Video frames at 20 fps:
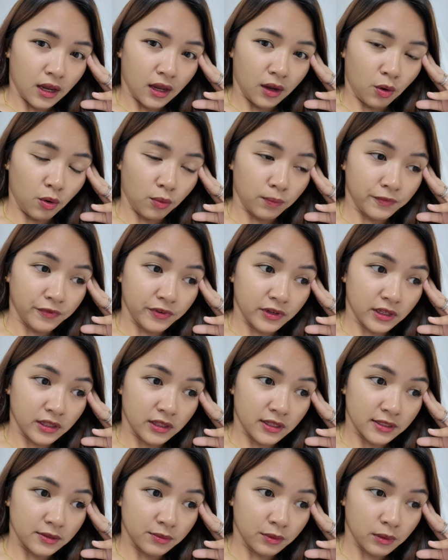hopefully
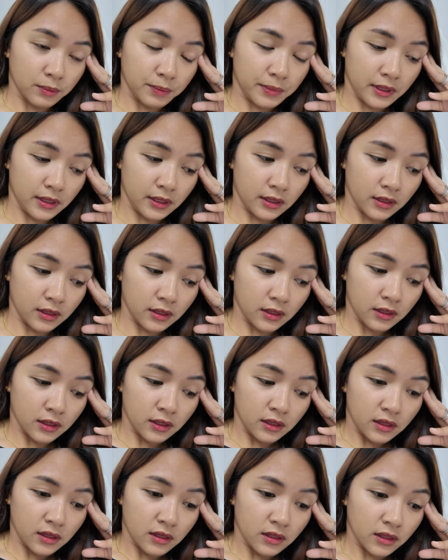this will be
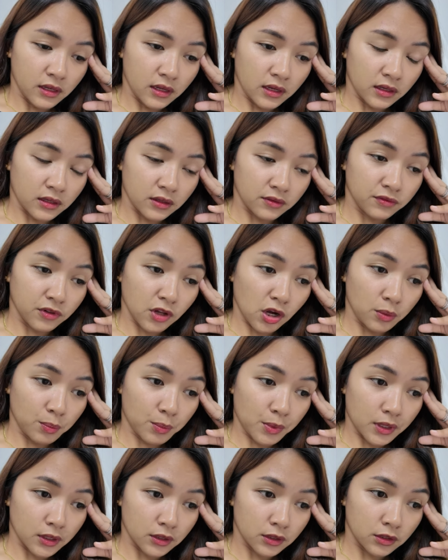like a
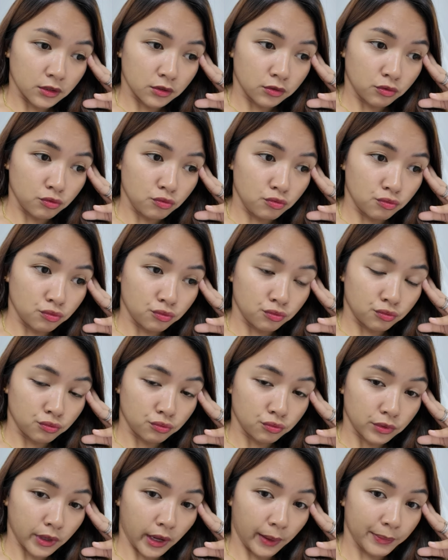vlogmas 2
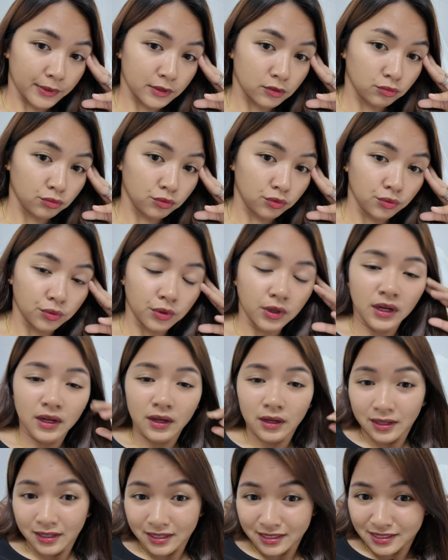episode
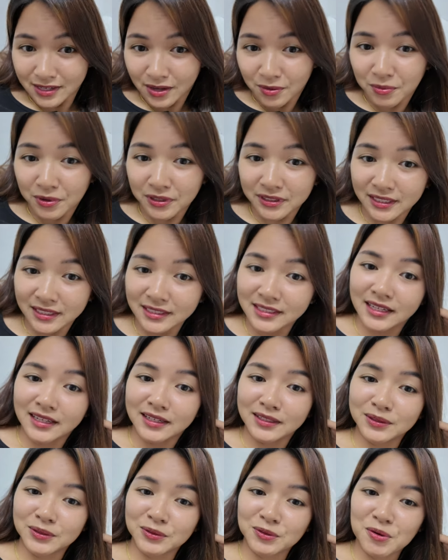2 kasi I wanted
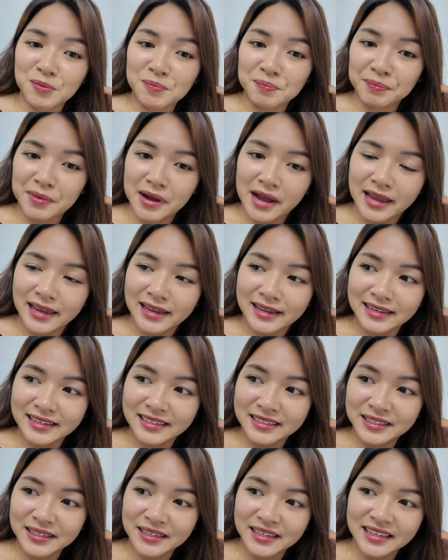sana to
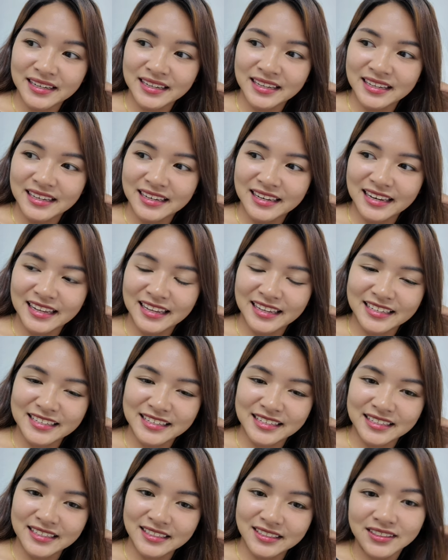compile like
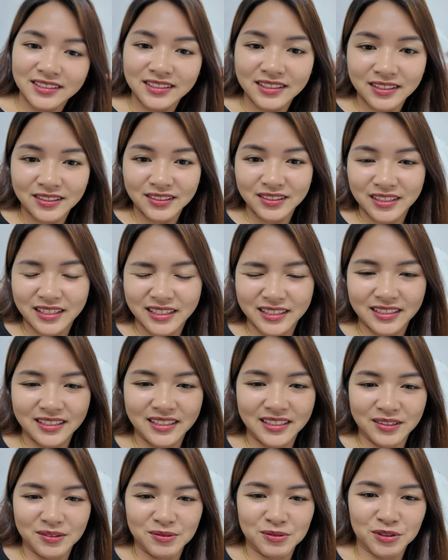like
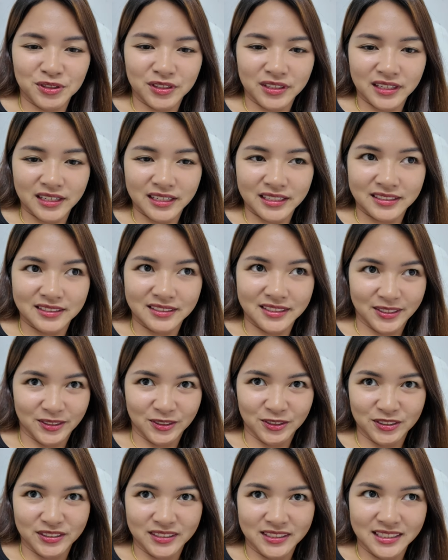ano yun like
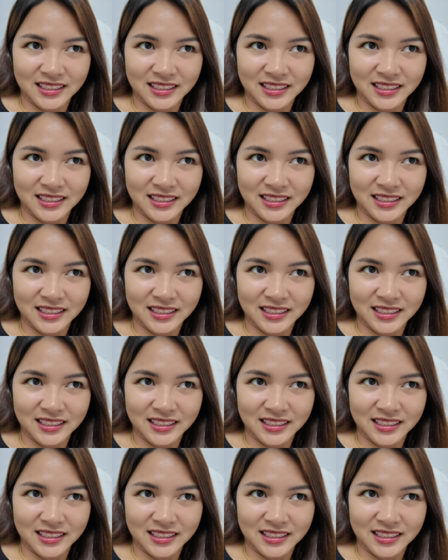ganon